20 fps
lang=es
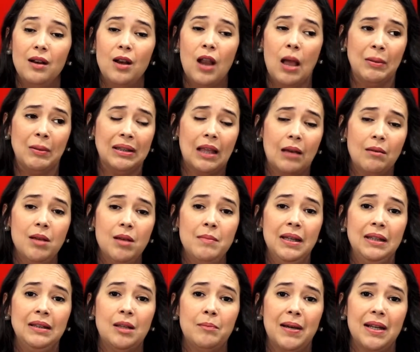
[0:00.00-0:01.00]

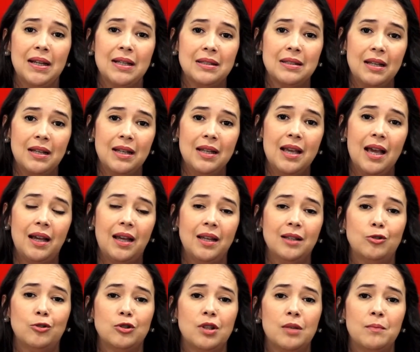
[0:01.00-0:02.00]
Lamentablemente parecería que
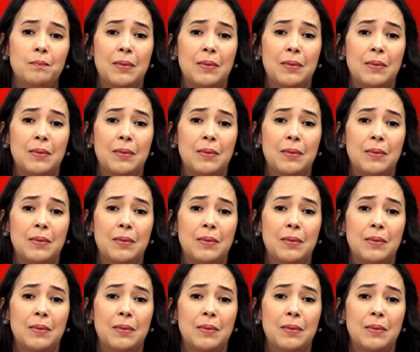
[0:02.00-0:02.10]
esto se